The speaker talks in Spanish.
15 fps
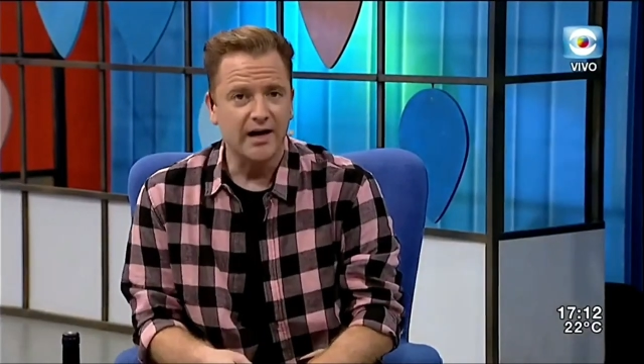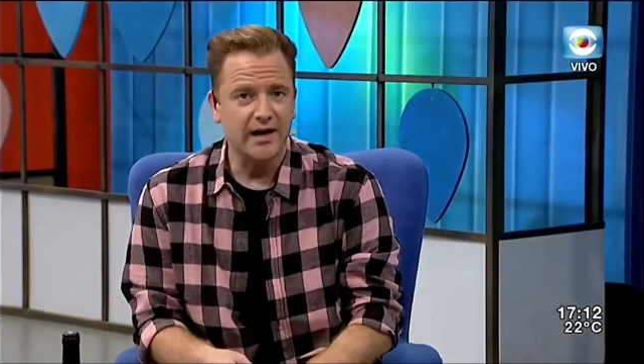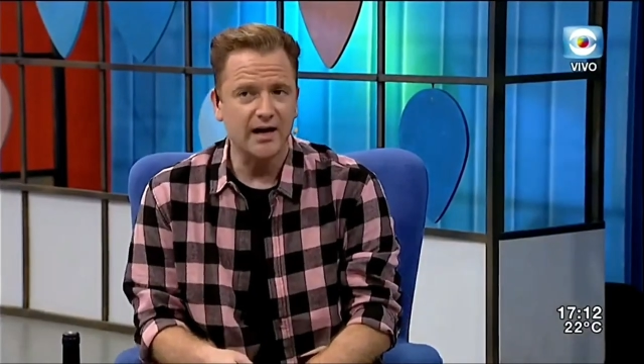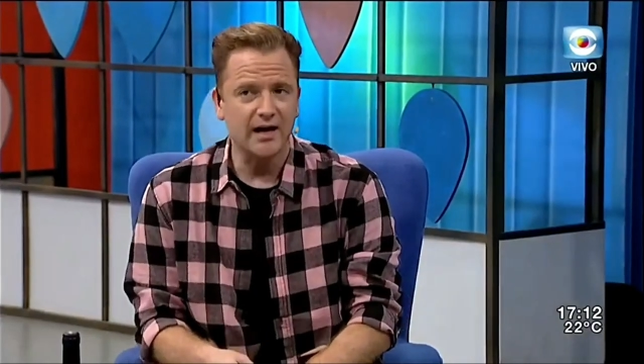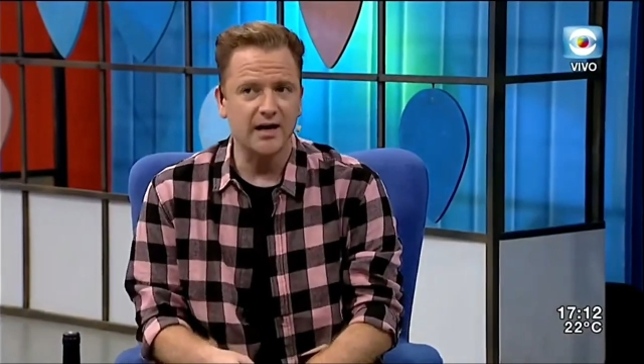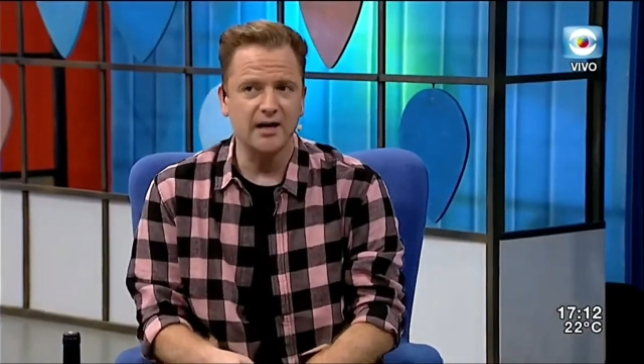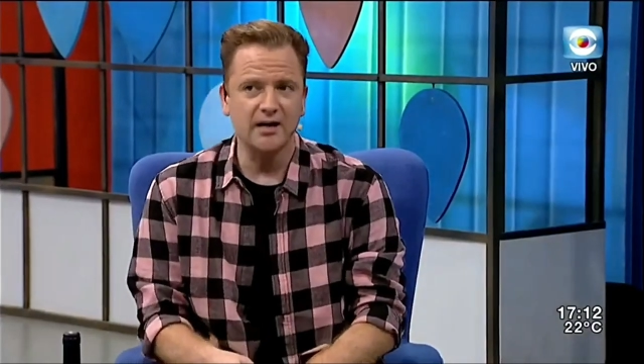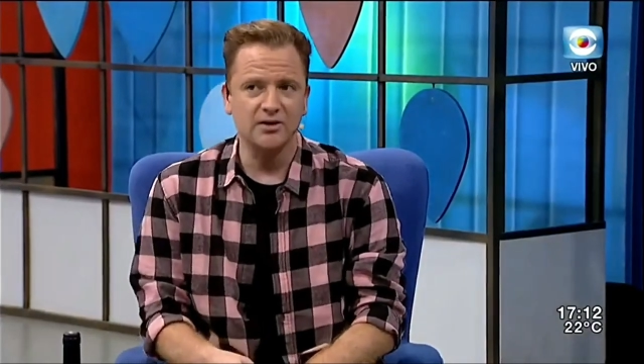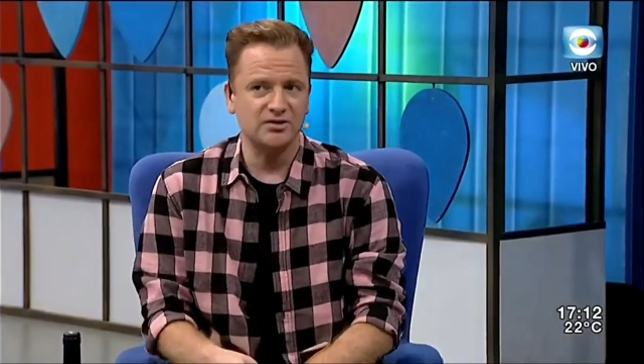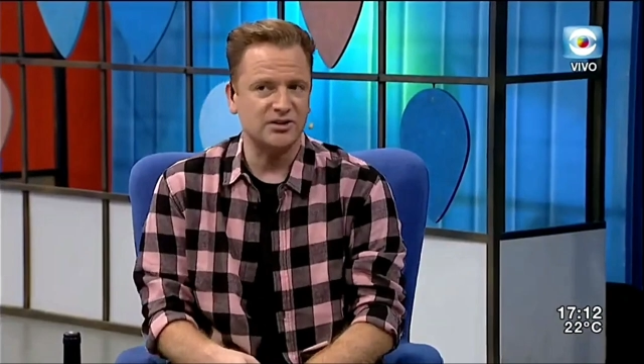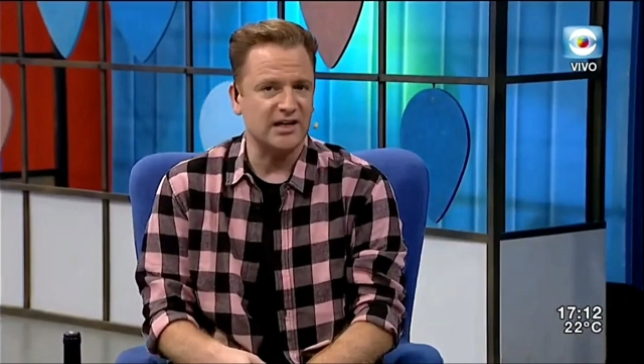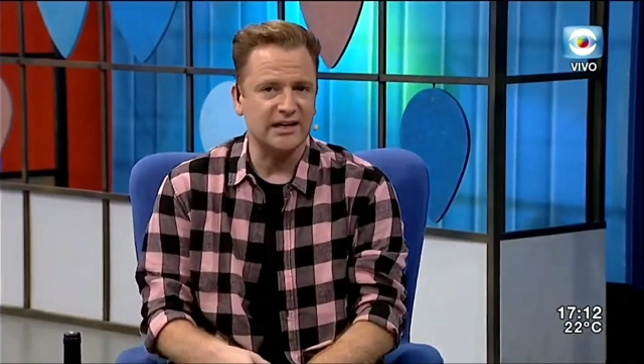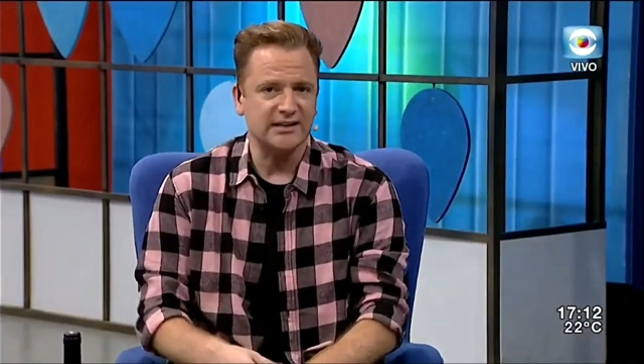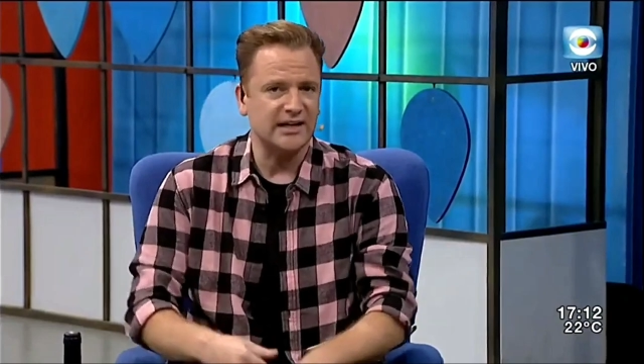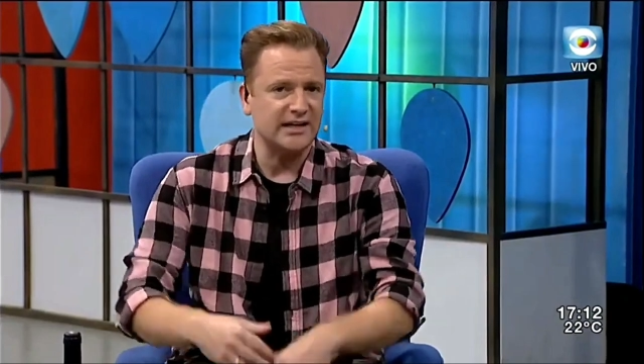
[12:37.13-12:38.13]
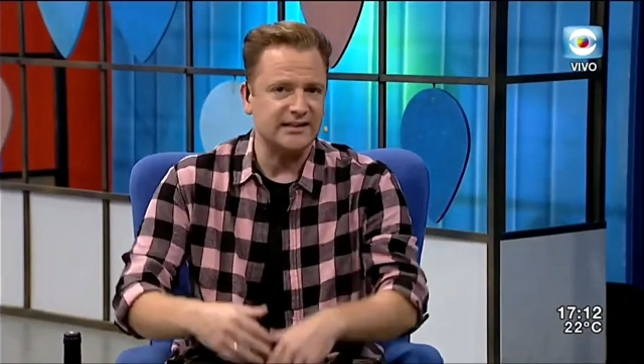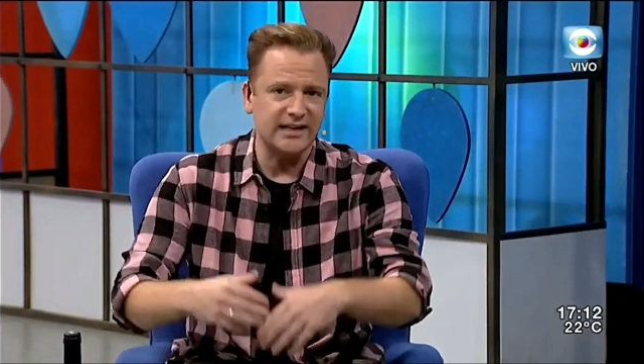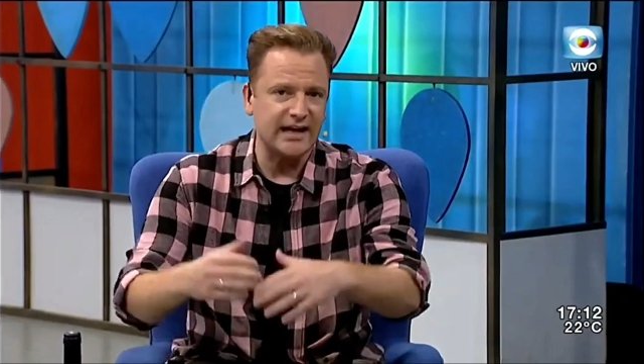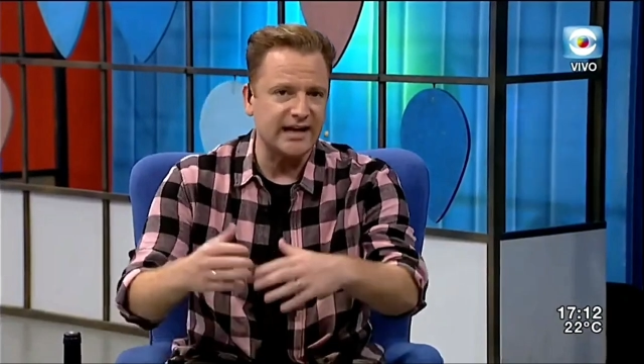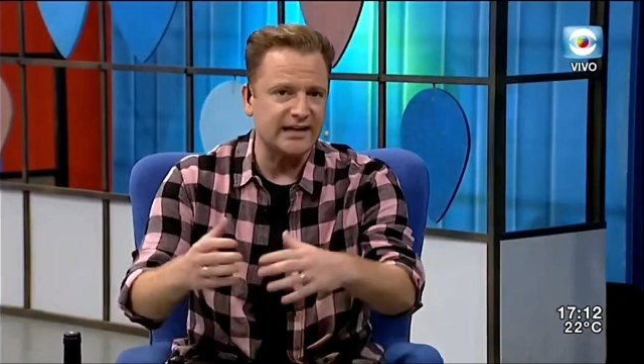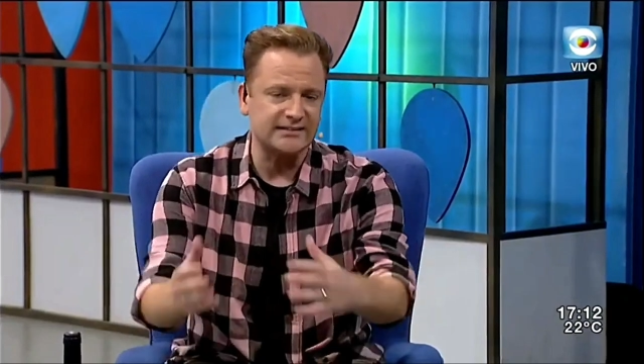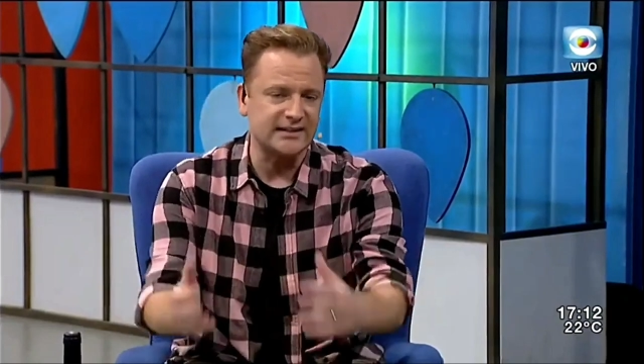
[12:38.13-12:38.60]
Eh, nos encanta que
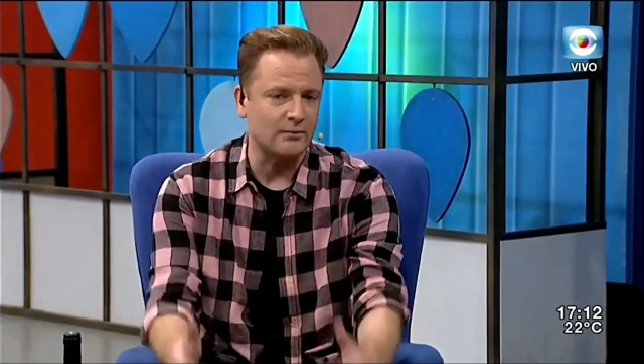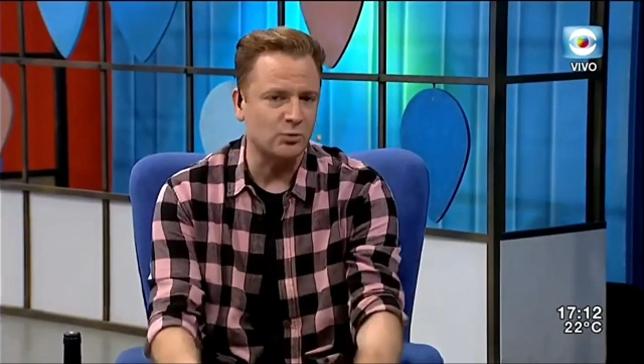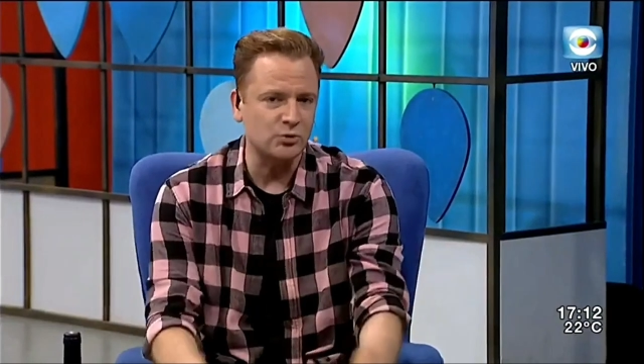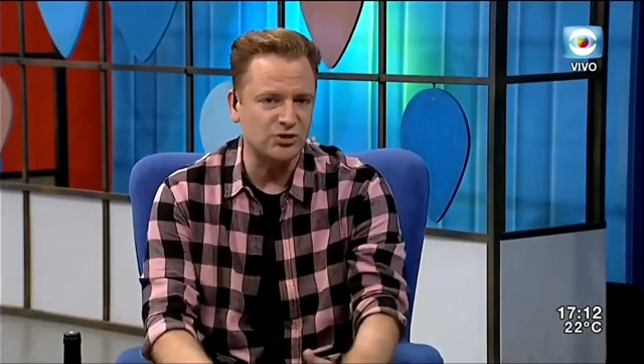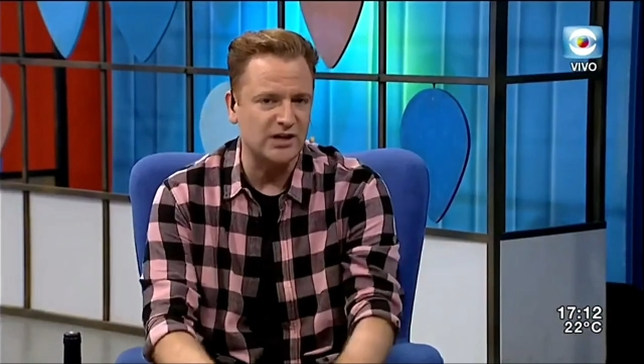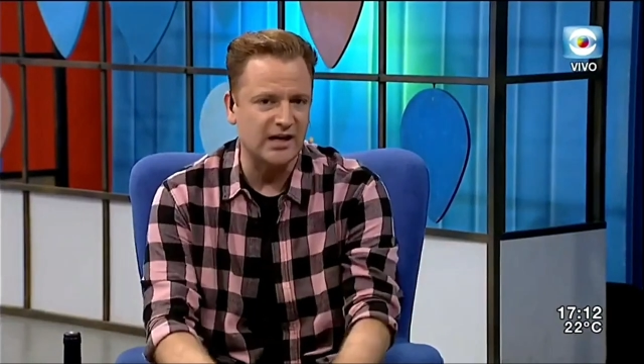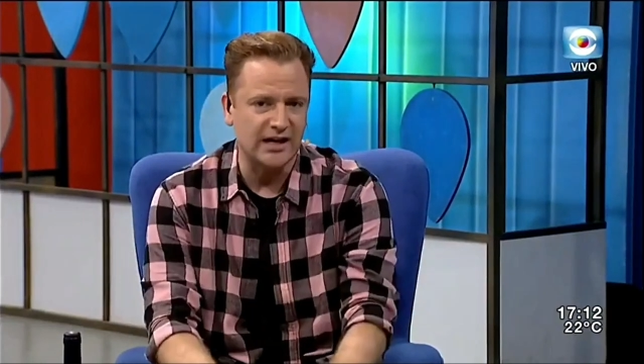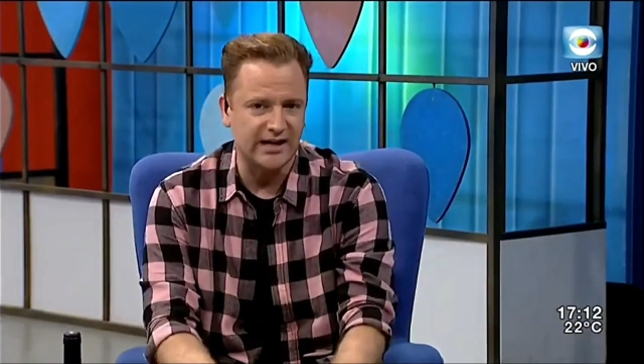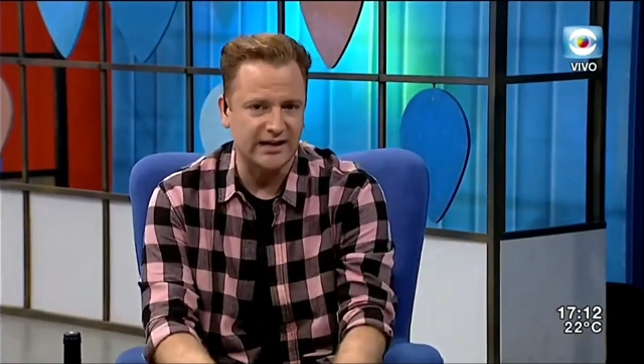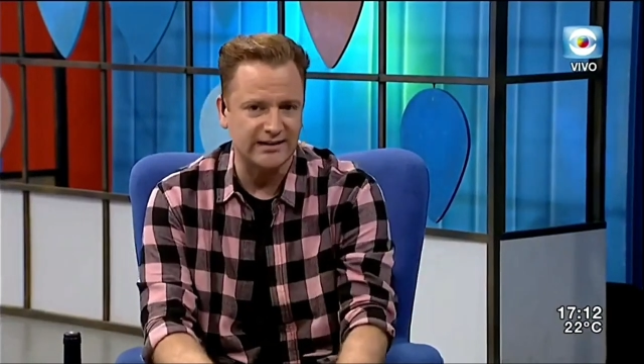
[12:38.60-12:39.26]
traigan esa música